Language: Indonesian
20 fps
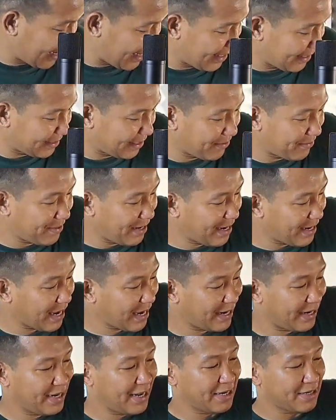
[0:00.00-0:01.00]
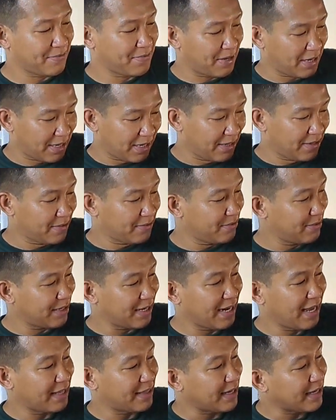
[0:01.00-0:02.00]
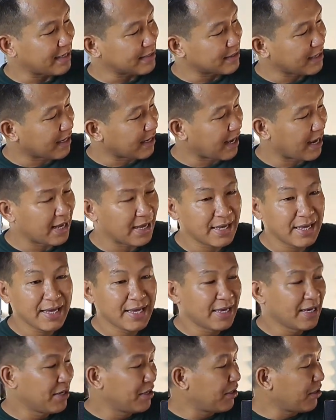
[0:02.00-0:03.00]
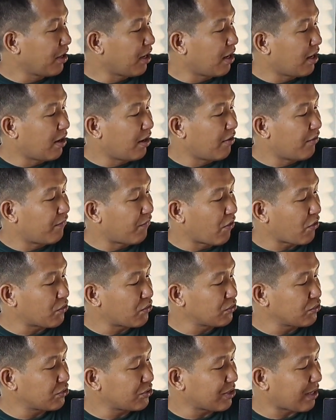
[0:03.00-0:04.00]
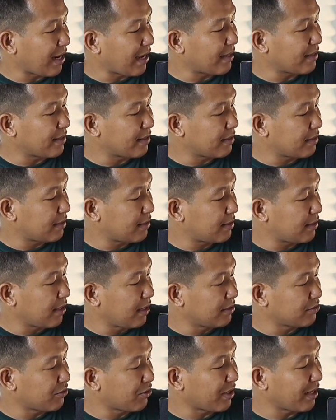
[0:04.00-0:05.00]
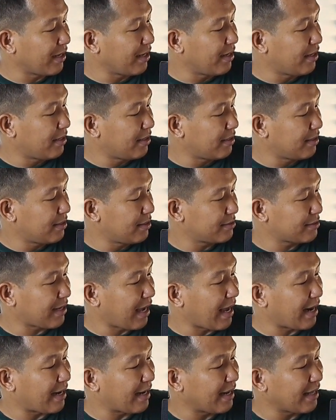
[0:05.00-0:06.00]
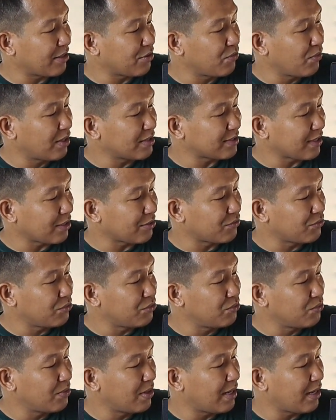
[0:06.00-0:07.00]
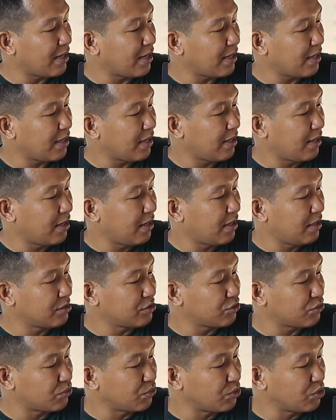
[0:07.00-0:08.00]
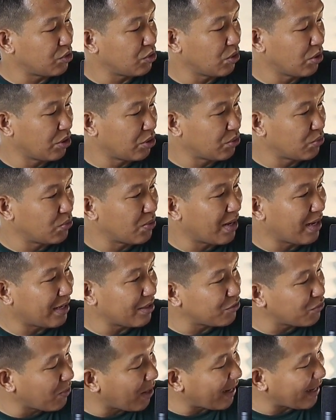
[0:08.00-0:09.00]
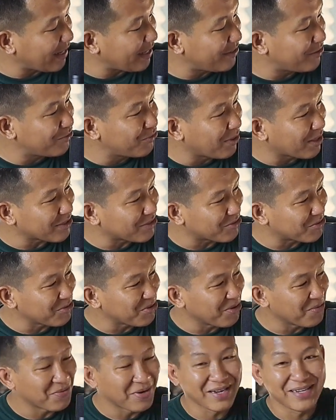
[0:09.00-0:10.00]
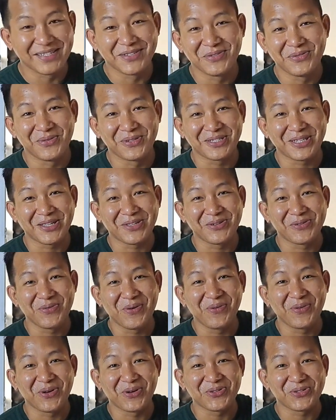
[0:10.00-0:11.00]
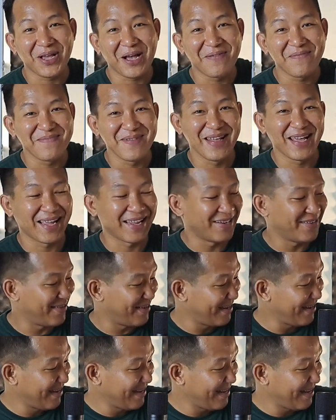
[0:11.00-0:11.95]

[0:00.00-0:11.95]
nih, saya beli yang kayak ginian kemarin nih, kelihatan sih. Nah, uh, Focusrite uh, sorry uh, Scarlett 212 uh, eh, Studio 2 2i2 Studio bukan 212 Wiro Sableng loh.